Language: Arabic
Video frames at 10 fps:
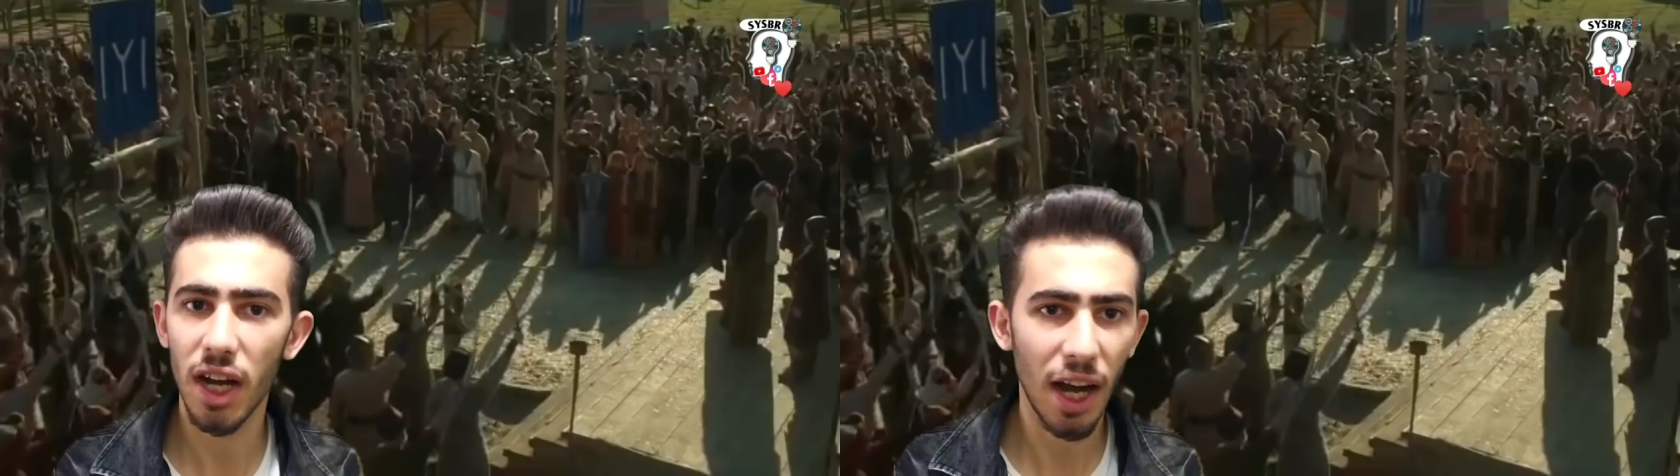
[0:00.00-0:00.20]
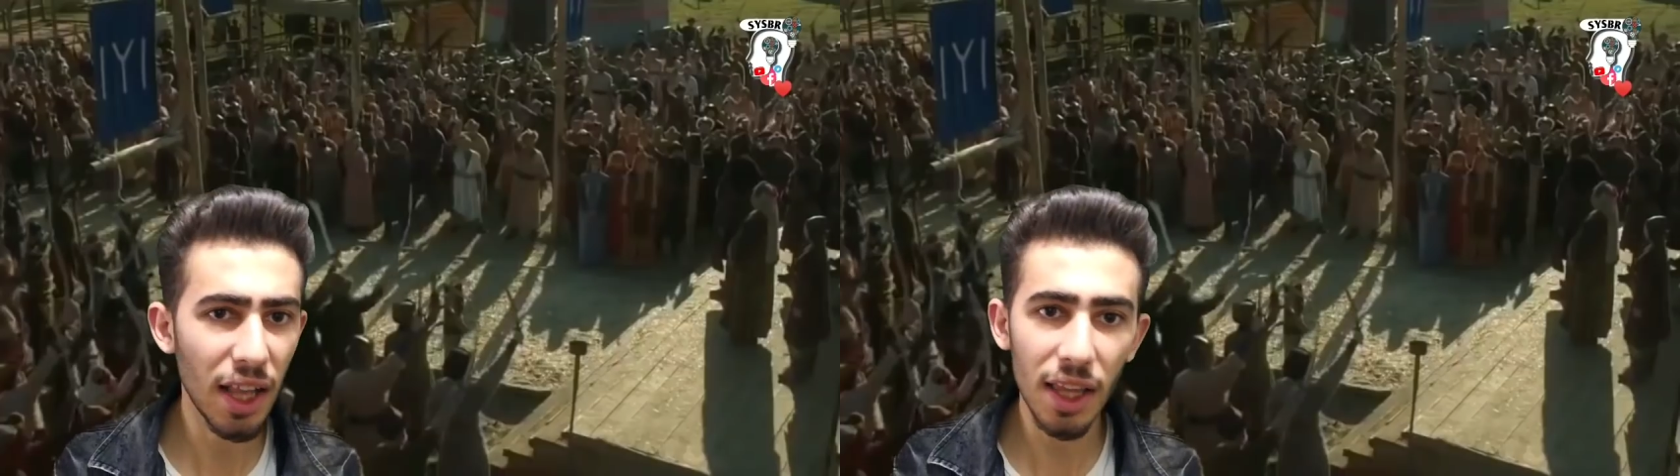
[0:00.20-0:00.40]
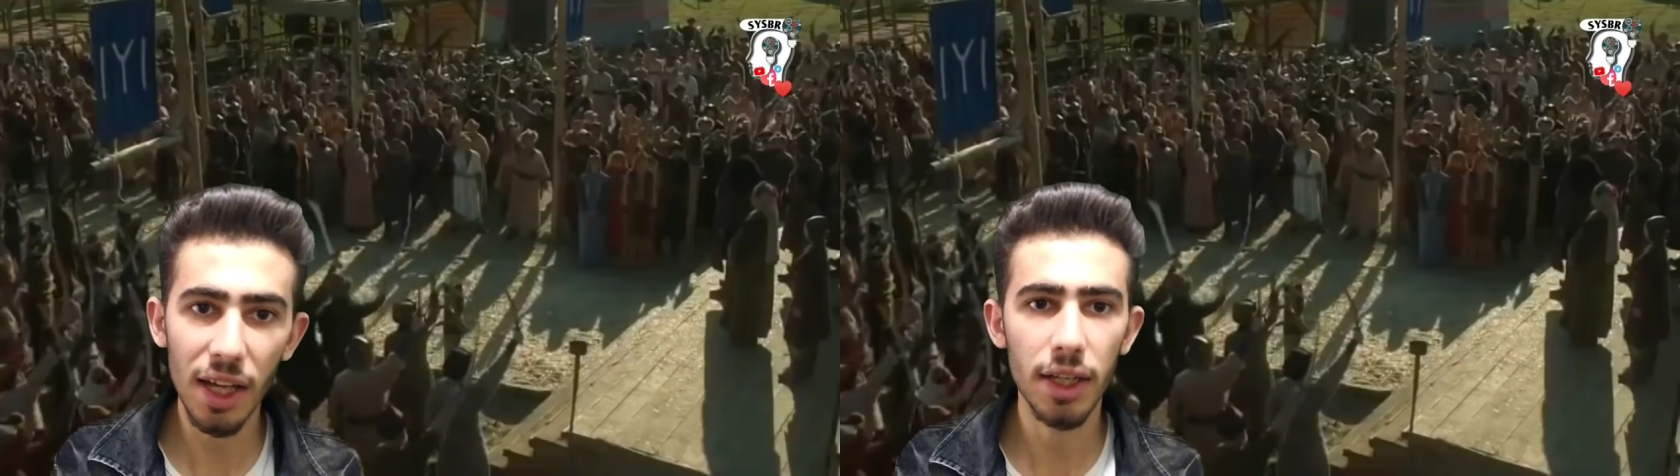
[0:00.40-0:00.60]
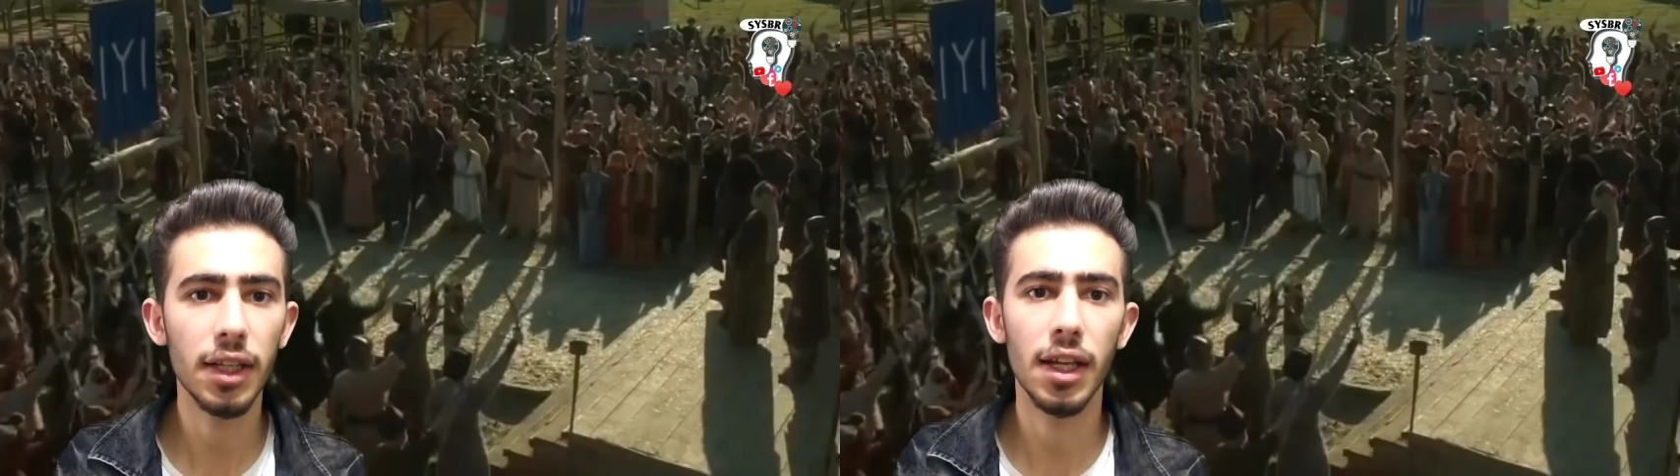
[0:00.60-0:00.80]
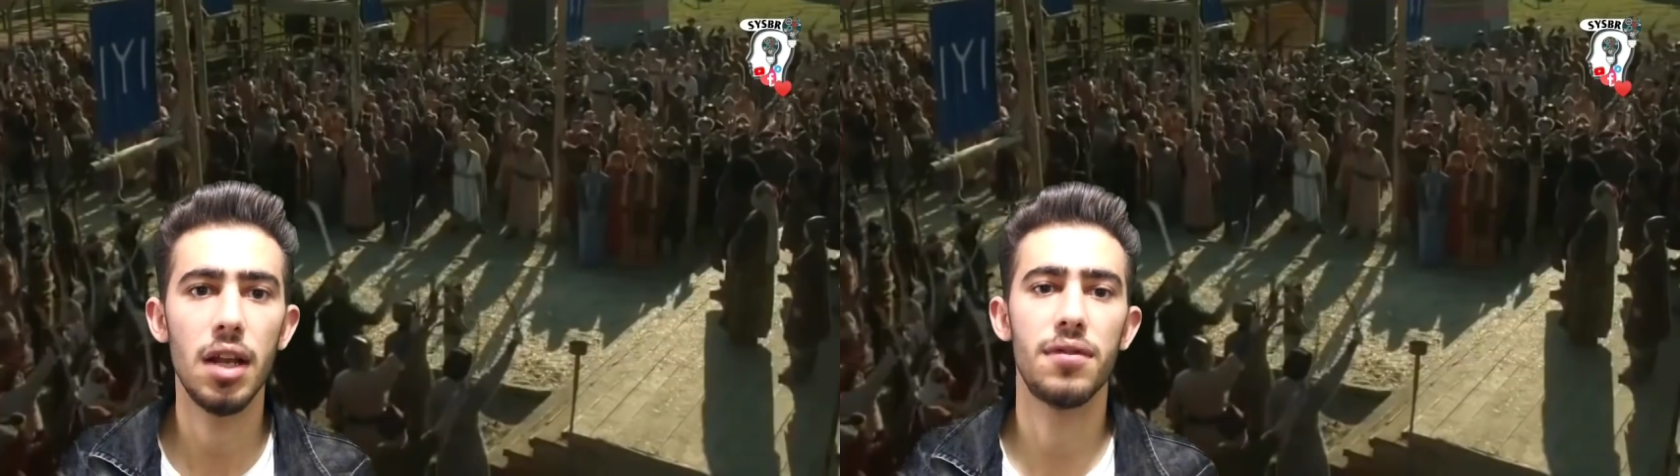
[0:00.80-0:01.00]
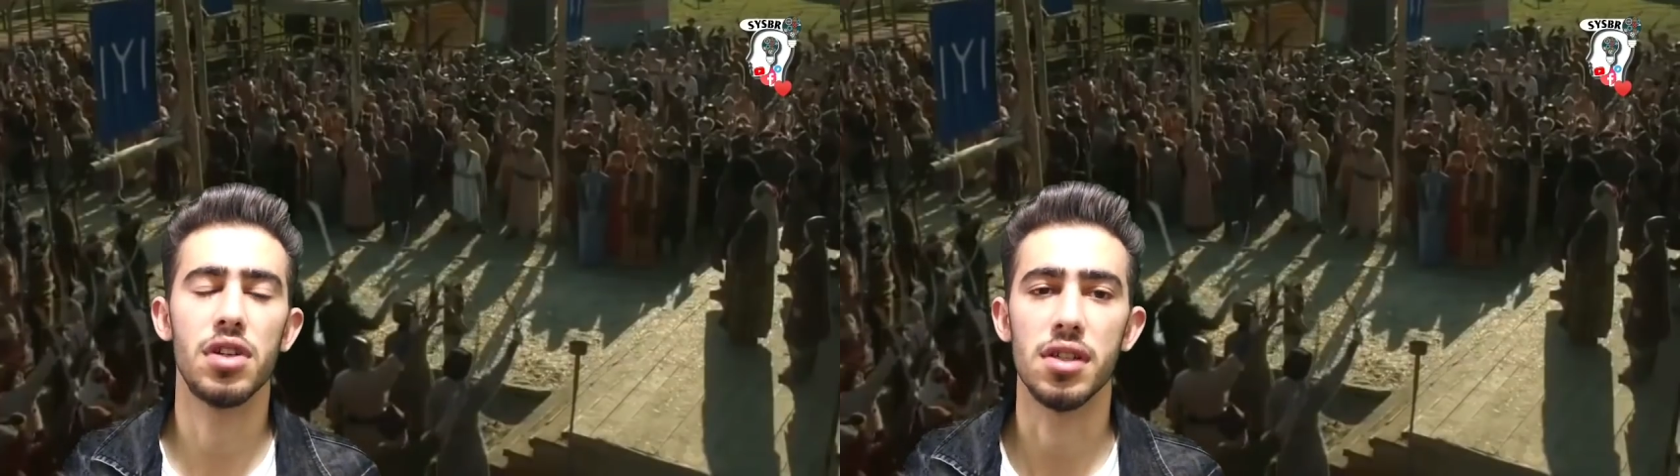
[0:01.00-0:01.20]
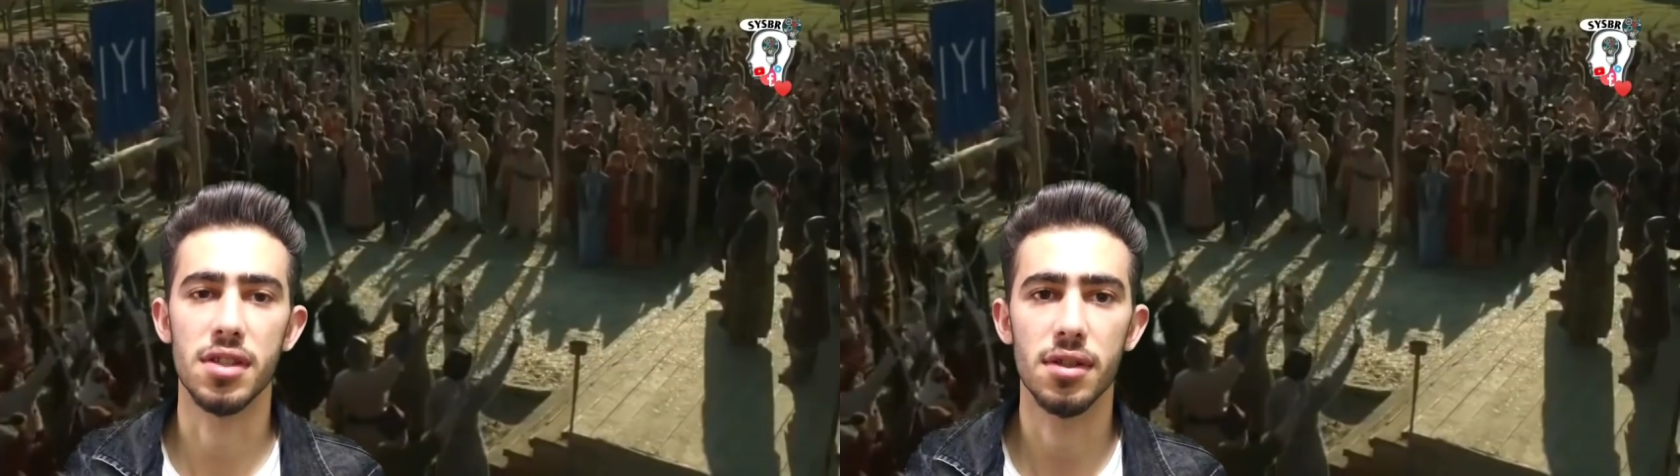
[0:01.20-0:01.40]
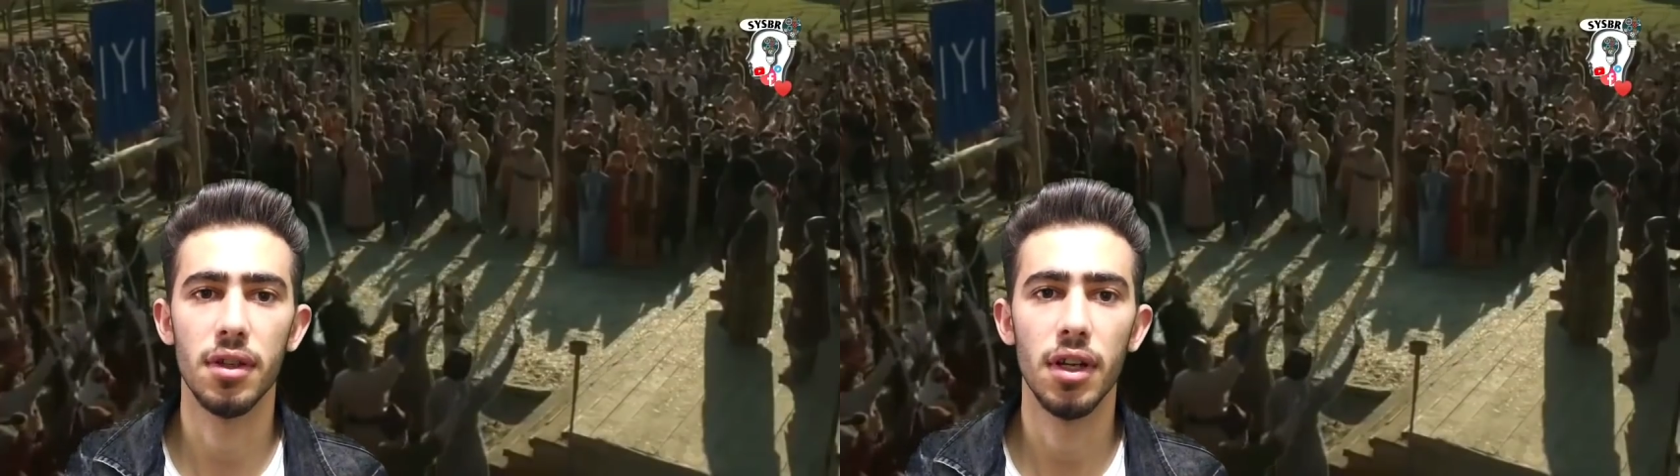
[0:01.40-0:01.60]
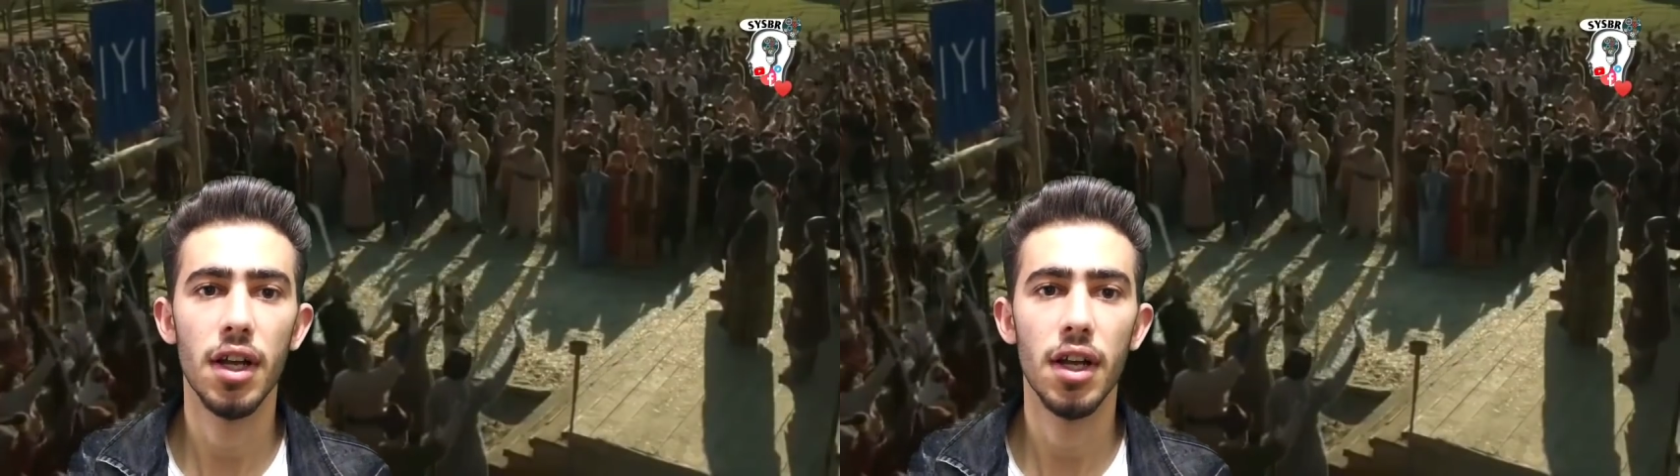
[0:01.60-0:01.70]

على القليل لألف شخص